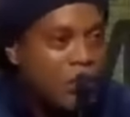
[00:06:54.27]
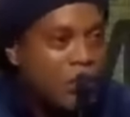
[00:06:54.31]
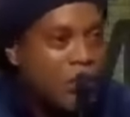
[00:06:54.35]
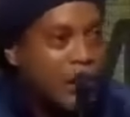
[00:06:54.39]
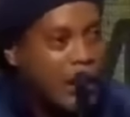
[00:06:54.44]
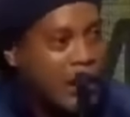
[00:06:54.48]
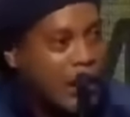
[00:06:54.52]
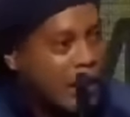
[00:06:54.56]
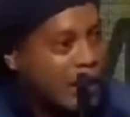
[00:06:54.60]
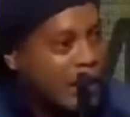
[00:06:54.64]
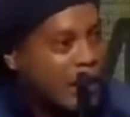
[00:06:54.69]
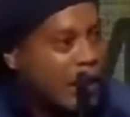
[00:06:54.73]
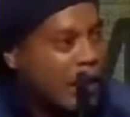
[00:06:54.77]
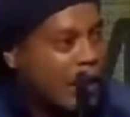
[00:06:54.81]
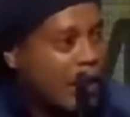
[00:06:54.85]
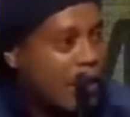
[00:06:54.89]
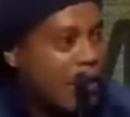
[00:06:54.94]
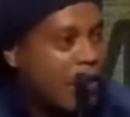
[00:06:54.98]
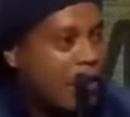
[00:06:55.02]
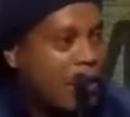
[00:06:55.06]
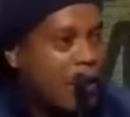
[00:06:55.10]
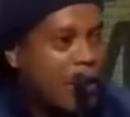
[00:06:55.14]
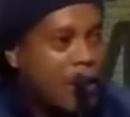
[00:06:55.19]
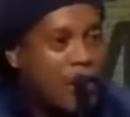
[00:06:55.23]

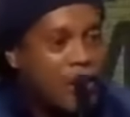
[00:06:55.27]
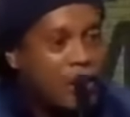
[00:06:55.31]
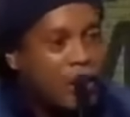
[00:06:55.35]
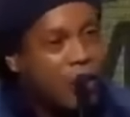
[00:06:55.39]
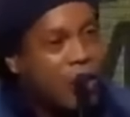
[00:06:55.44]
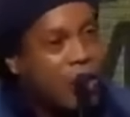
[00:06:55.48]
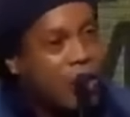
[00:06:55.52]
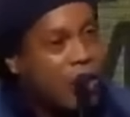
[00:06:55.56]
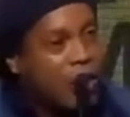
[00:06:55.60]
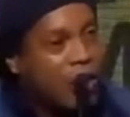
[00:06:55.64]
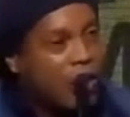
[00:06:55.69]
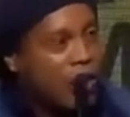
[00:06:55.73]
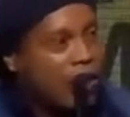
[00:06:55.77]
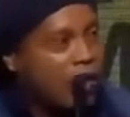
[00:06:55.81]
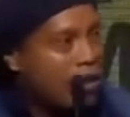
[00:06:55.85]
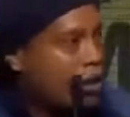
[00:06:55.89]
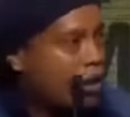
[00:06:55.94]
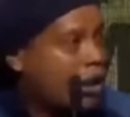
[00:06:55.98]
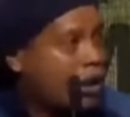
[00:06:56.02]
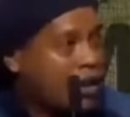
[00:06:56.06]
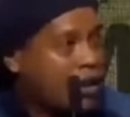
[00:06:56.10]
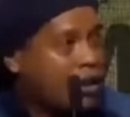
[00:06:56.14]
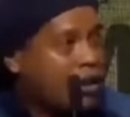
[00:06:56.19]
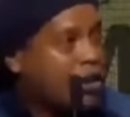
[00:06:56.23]
gracias a todo que
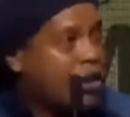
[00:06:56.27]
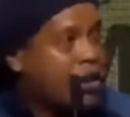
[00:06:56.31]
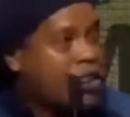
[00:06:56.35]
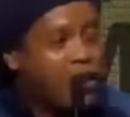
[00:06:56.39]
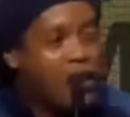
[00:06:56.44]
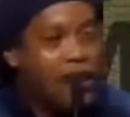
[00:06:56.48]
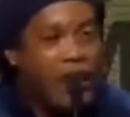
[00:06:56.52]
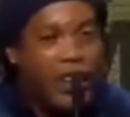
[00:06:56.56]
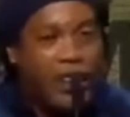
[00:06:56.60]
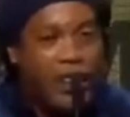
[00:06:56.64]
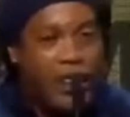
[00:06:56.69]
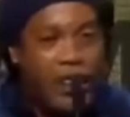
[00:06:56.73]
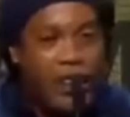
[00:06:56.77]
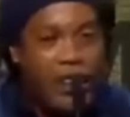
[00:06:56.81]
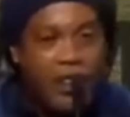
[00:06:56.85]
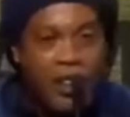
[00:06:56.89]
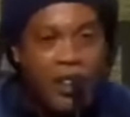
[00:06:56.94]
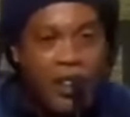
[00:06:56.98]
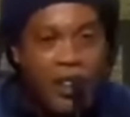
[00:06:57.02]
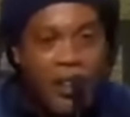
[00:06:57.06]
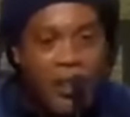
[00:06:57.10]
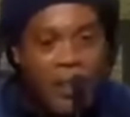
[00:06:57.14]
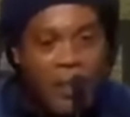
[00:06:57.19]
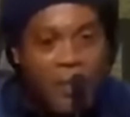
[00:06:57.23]
ustedes hicieron
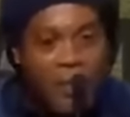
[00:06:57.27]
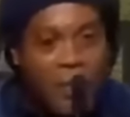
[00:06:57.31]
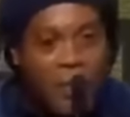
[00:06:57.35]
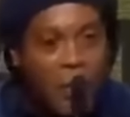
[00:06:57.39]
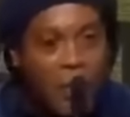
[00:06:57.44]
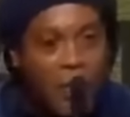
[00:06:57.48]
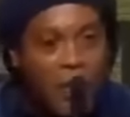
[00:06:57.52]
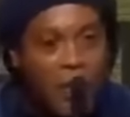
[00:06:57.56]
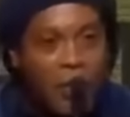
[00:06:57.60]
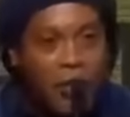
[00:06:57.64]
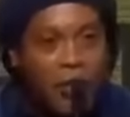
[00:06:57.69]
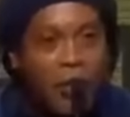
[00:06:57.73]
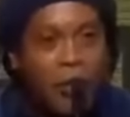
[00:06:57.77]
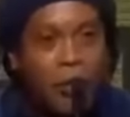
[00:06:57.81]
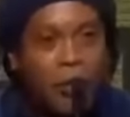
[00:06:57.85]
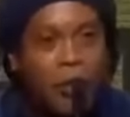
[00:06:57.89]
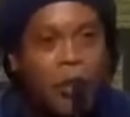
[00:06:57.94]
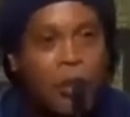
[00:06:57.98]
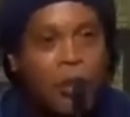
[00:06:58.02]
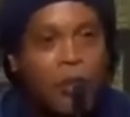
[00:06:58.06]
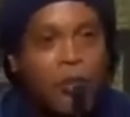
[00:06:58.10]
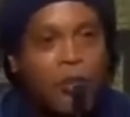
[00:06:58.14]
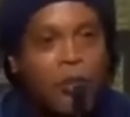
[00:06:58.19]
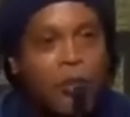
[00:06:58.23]
por el
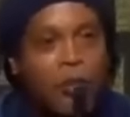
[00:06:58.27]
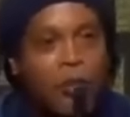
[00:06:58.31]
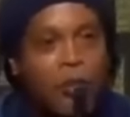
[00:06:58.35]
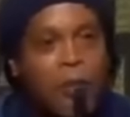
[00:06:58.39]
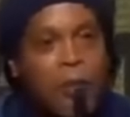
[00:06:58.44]
fútbol,